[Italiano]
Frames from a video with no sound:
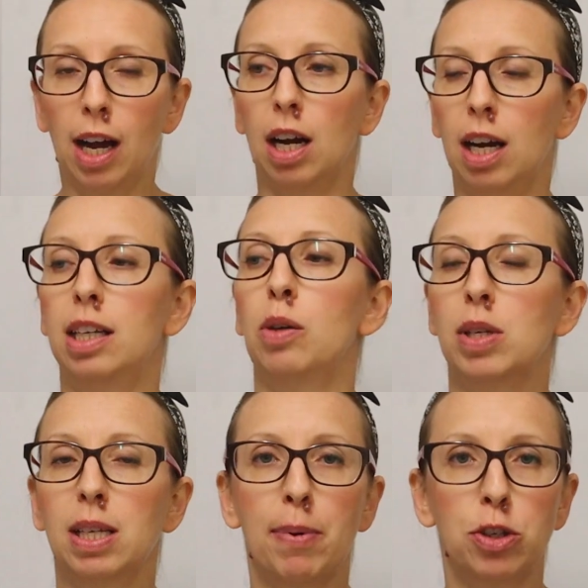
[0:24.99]
hai
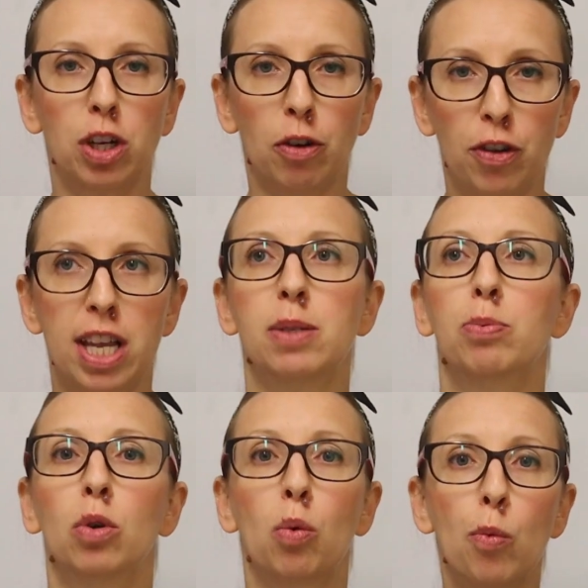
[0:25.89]
questa pagina
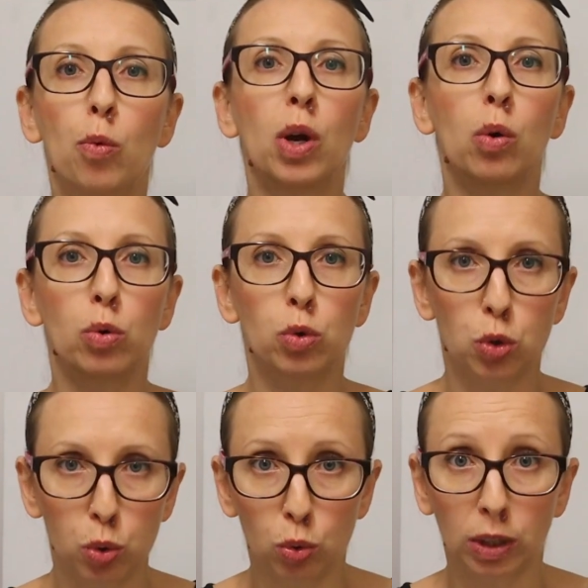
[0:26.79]
Facebook comunque
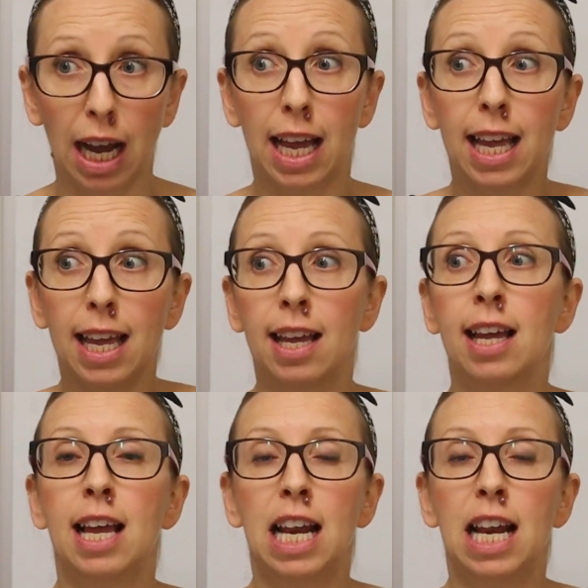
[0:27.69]
conosciuta e